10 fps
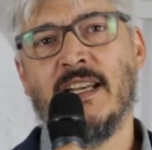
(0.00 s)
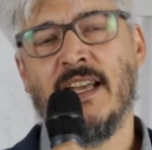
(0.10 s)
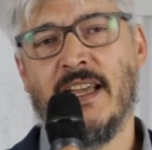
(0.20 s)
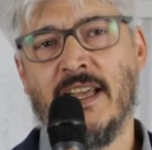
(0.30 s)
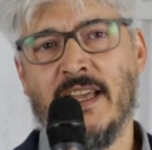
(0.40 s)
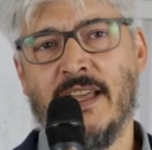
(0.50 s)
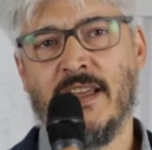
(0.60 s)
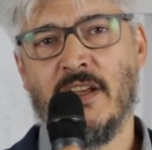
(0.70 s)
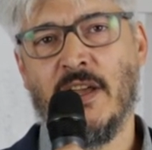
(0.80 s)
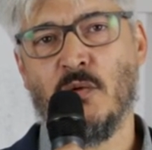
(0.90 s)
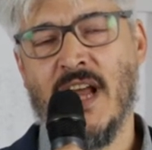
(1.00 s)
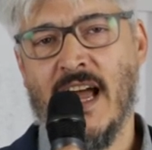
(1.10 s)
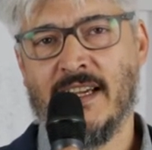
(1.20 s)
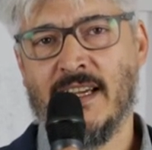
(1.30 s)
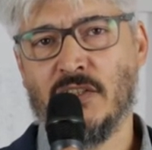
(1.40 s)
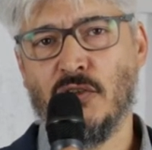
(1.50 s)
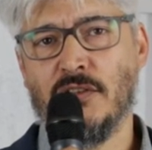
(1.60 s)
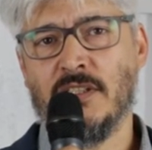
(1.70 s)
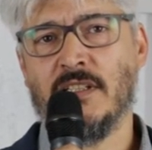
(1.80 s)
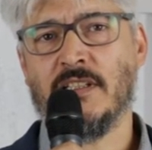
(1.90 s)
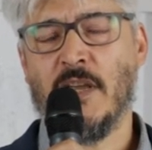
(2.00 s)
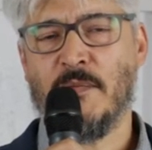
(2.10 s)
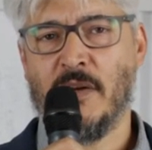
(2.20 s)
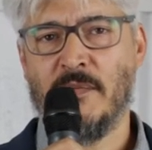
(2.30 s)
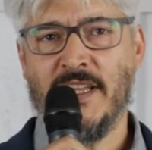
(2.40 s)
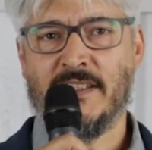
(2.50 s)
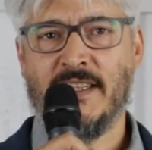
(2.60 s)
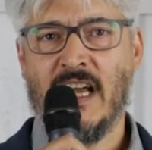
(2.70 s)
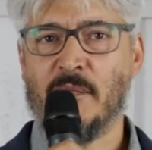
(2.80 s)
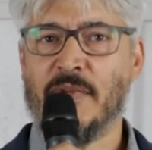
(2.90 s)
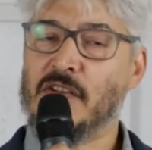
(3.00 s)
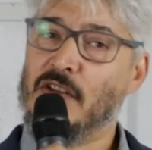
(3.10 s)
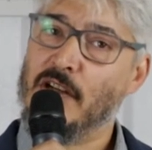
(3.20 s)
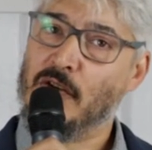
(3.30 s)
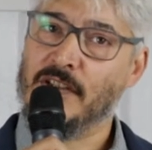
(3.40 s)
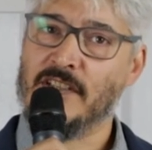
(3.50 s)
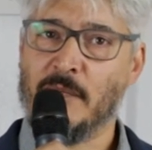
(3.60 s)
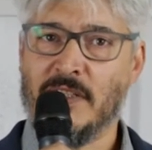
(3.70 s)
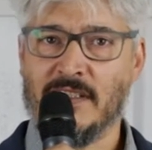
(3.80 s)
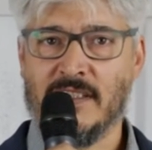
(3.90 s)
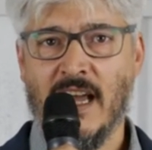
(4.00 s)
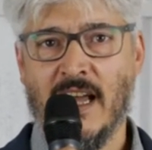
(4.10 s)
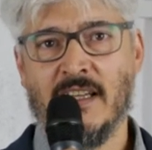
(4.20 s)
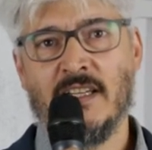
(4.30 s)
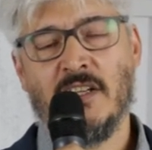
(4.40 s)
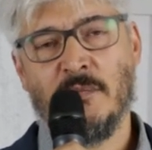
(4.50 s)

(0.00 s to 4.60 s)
È, è un hackathon che permette a persone con disabilità,